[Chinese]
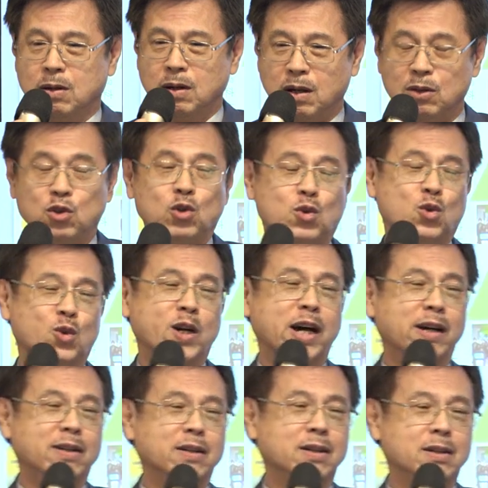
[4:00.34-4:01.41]
啊，就出来
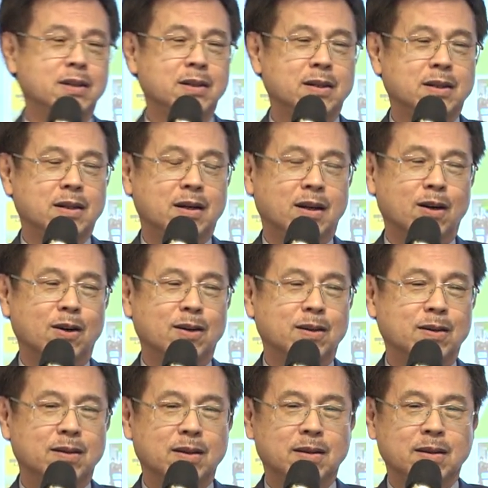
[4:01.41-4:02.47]
了。好，
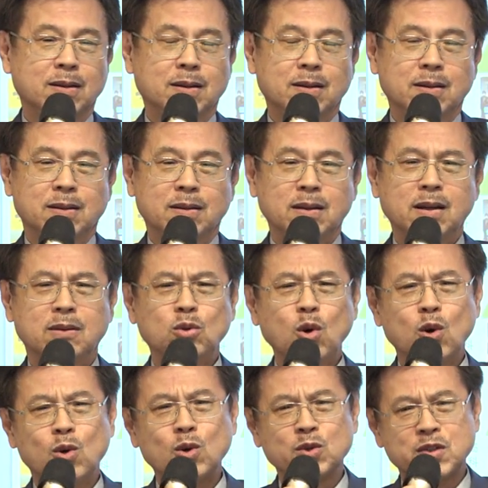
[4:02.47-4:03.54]
那
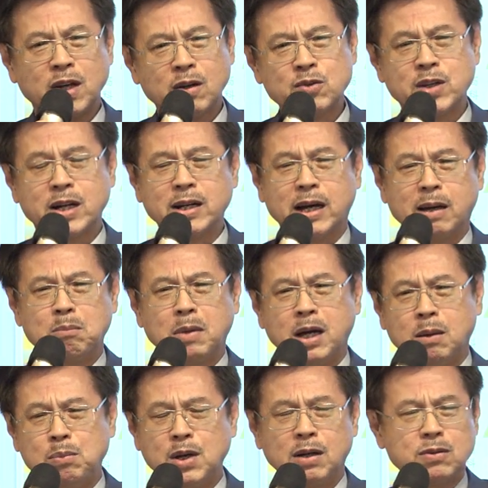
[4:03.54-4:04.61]
透过超商来
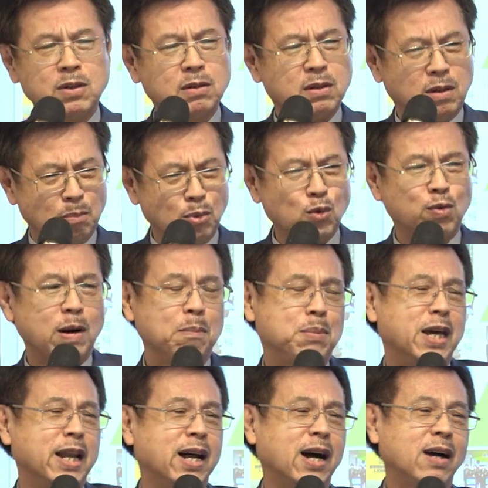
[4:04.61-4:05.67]
卖票，这个也不方
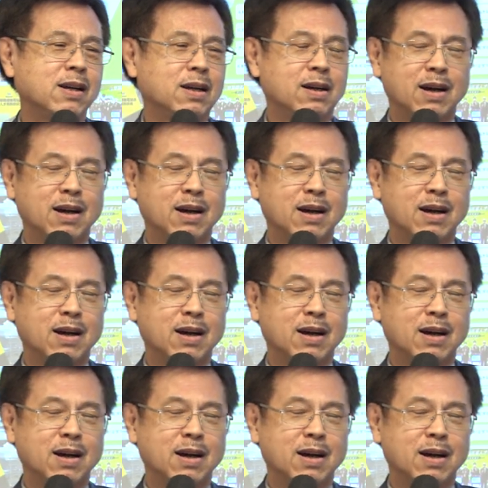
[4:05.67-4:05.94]
便啊。